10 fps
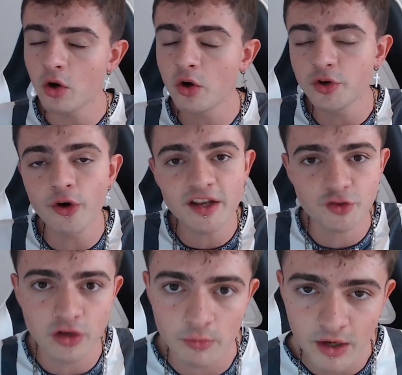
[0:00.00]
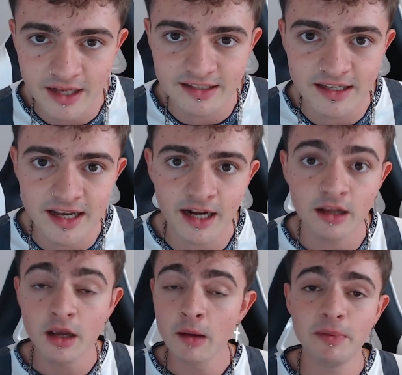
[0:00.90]
o no es una buena señal,
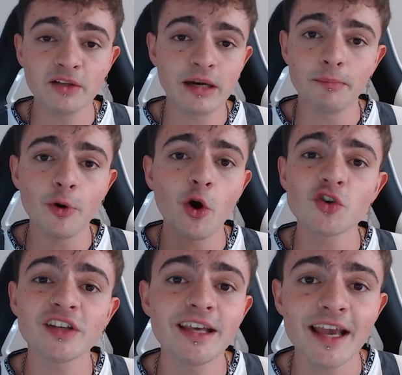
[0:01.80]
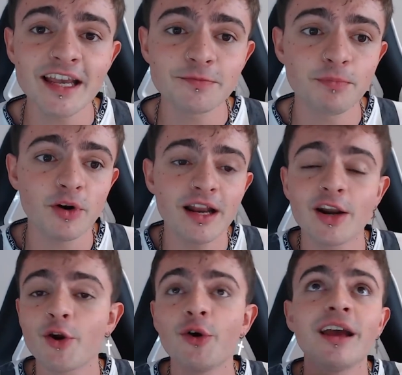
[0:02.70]
pero tampoco os guiéis por
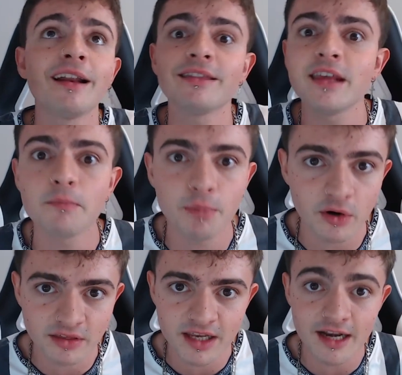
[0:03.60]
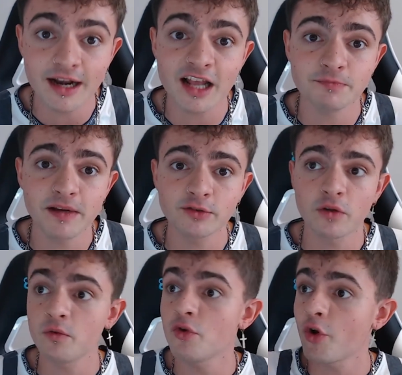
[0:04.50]
el ROE al 100%, en el
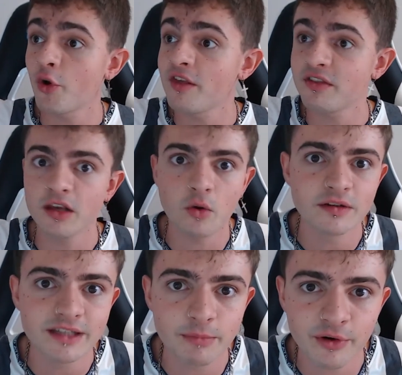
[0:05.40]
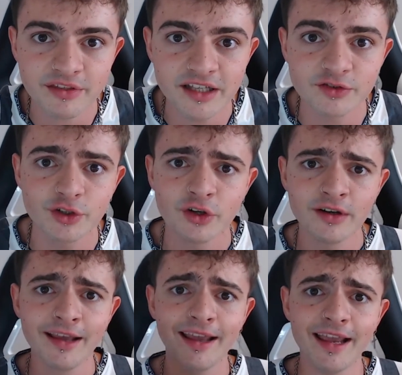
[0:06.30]
aspecto de un ROE 50%,
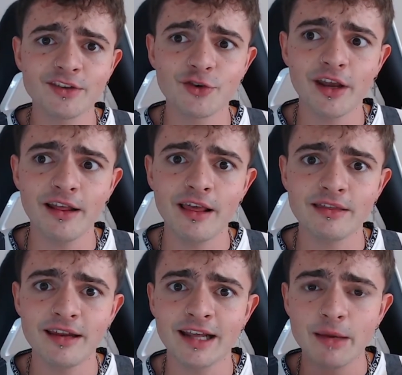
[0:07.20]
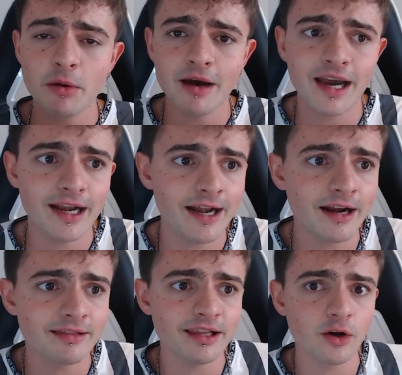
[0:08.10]
eso quiere decir que me va a
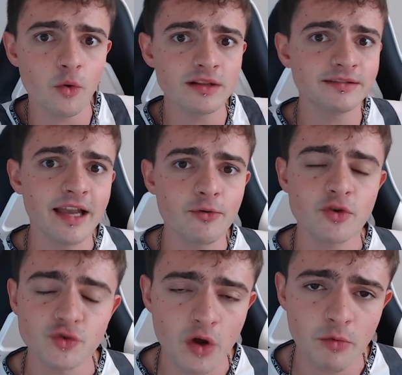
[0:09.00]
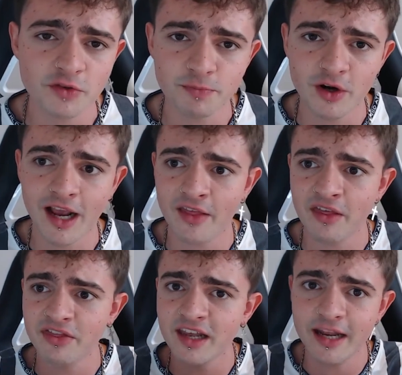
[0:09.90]
generar 50 euros nuevos por
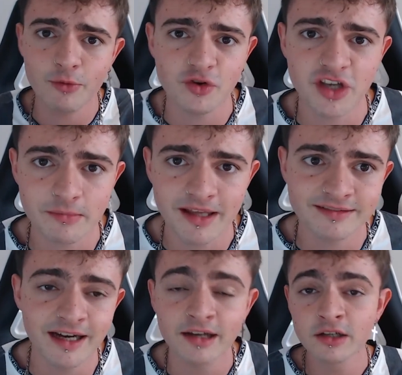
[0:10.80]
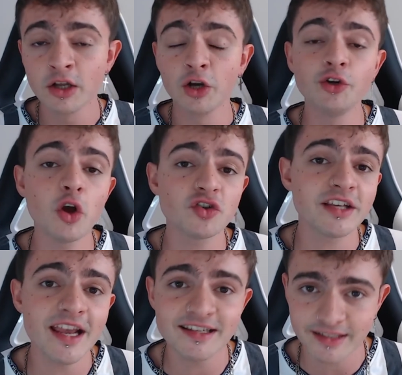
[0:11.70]
cada 100 euros que meta. No os
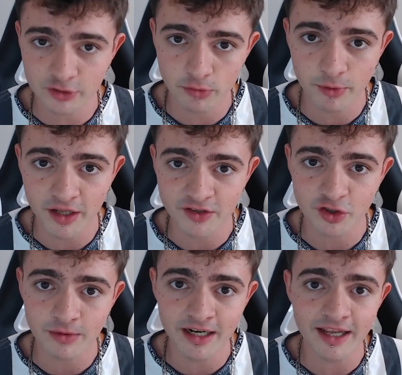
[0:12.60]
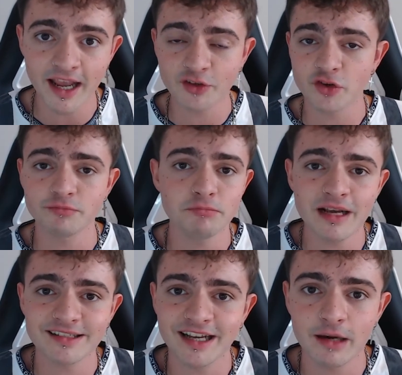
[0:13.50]
guiéis tanto por eso, ¿vale? Eso es
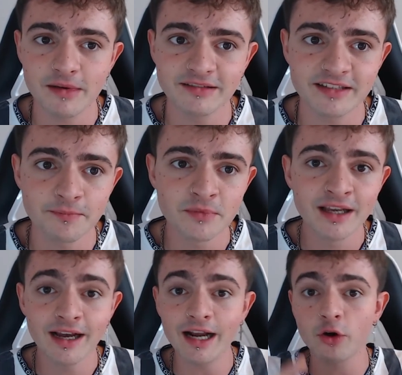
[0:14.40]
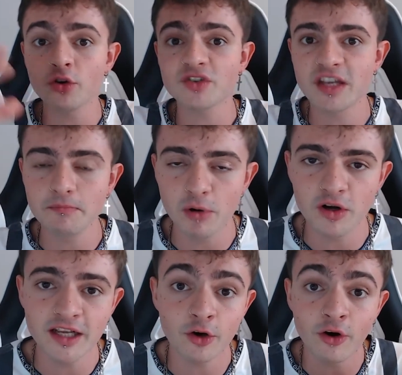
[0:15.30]
básicamente algo
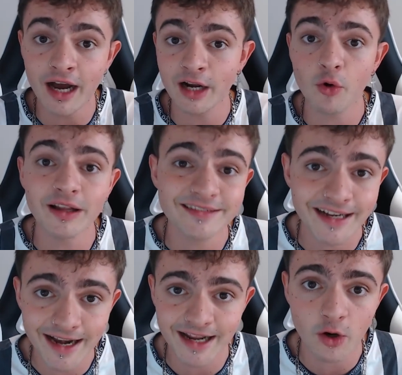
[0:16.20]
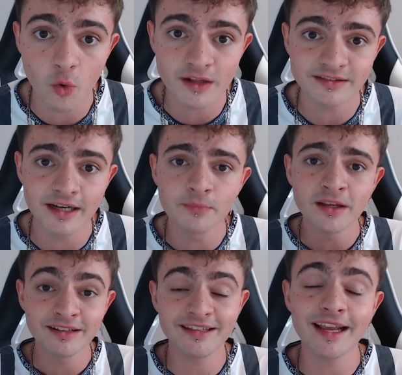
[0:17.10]
simbólico, algo a tener en cuenta
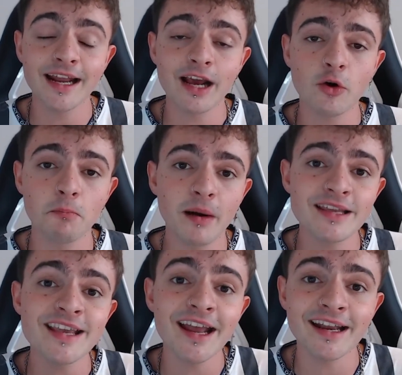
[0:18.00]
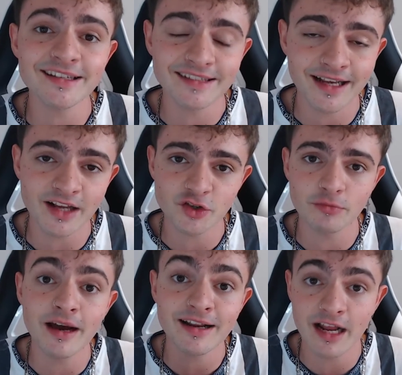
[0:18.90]
de que la compañía en este
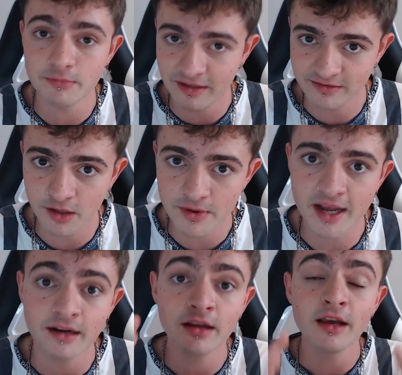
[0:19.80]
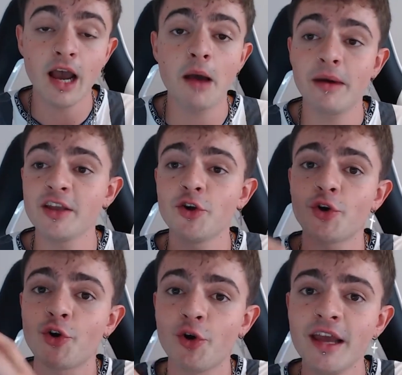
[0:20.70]
caso va realmente bien a
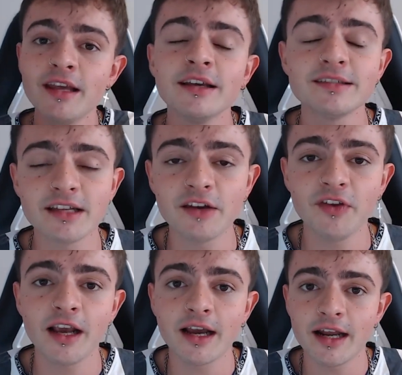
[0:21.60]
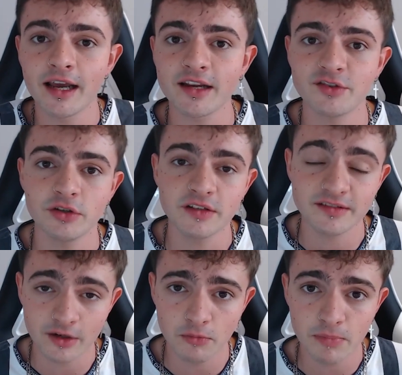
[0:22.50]
mayor ROE significa que la gestión de
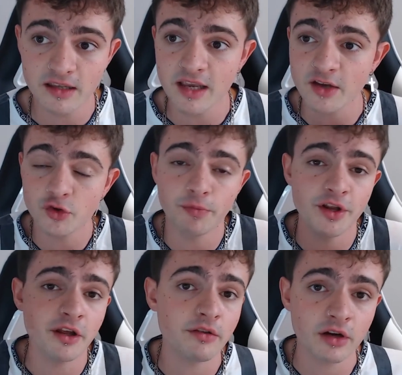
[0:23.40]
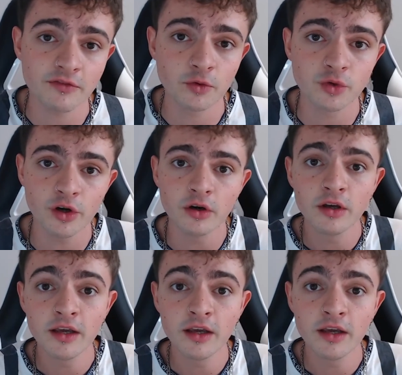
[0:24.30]
esta compañía y su proyección a futuro